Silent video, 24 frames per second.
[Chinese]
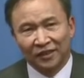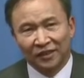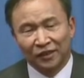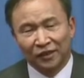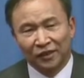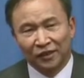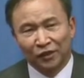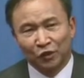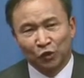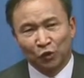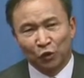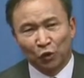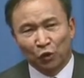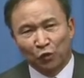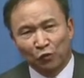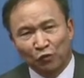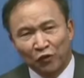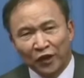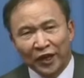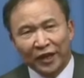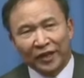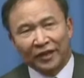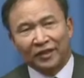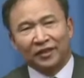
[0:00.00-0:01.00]
所
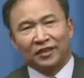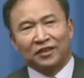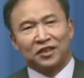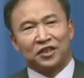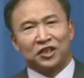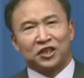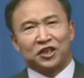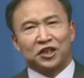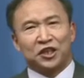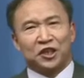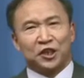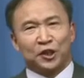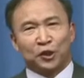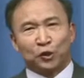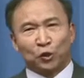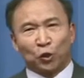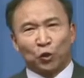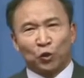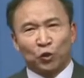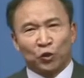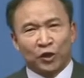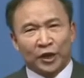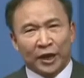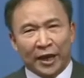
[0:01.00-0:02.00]
谓以意
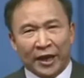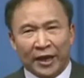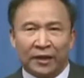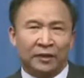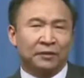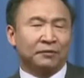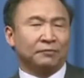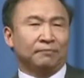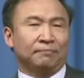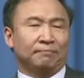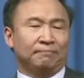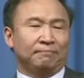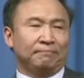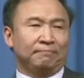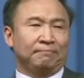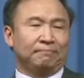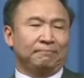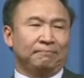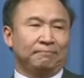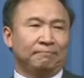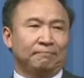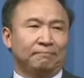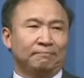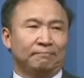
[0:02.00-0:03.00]
通言，
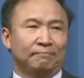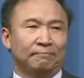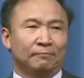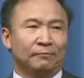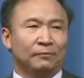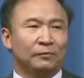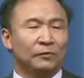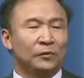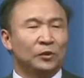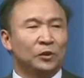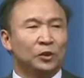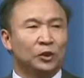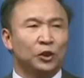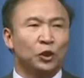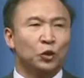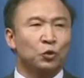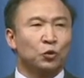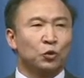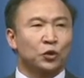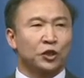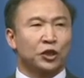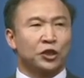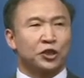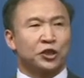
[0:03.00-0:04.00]
嗯，
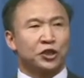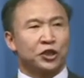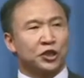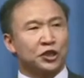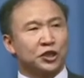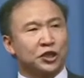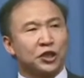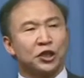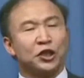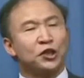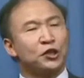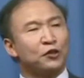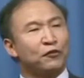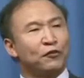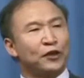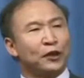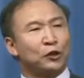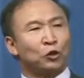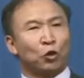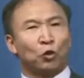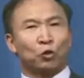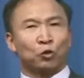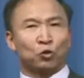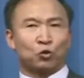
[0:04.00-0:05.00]
就是以意为
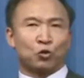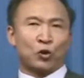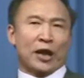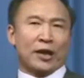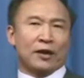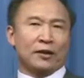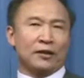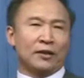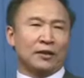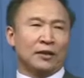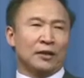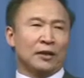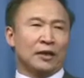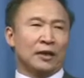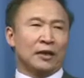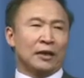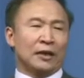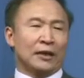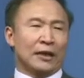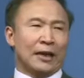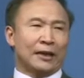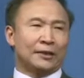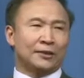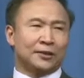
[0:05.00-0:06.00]
统帅，
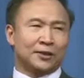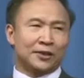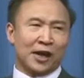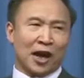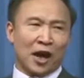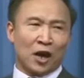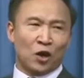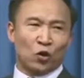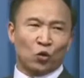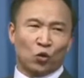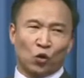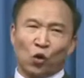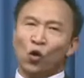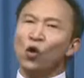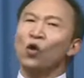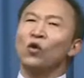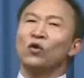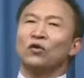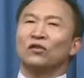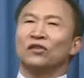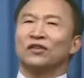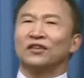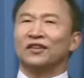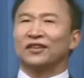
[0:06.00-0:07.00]
来掌控
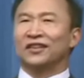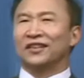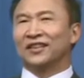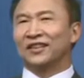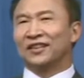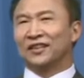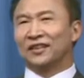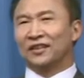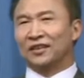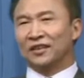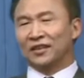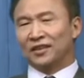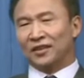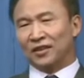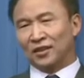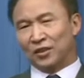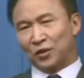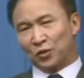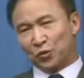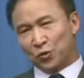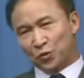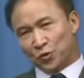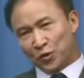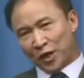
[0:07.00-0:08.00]

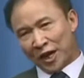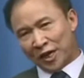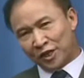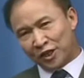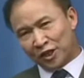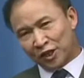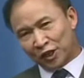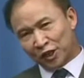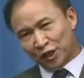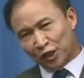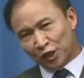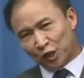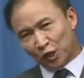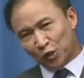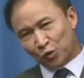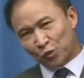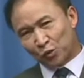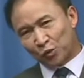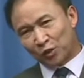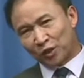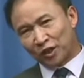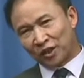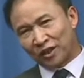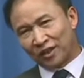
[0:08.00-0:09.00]
语言形式的
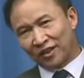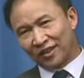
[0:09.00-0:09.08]
组合，